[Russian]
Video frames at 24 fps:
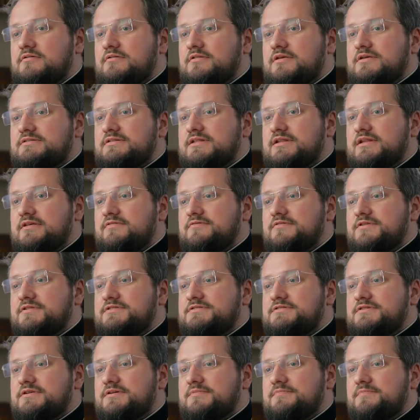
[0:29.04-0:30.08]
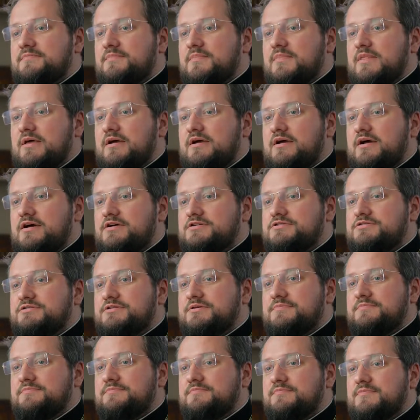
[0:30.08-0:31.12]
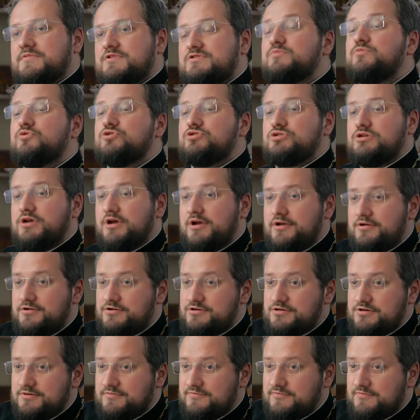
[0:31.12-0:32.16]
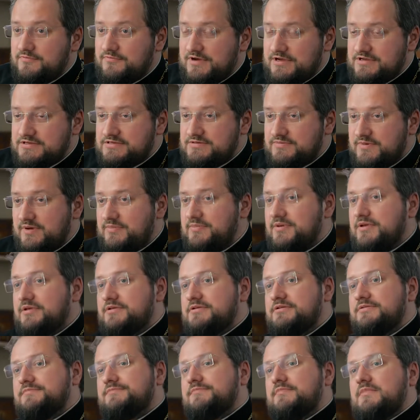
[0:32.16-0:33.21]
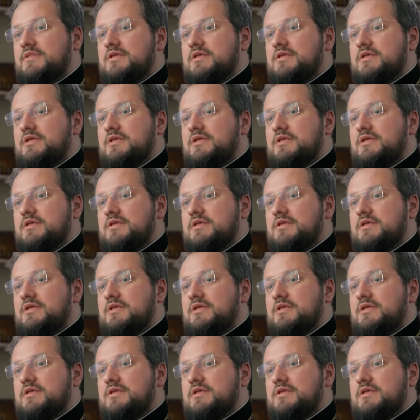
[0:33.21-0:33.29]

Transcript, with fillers: остановиться на каждом смущающем вас моменте.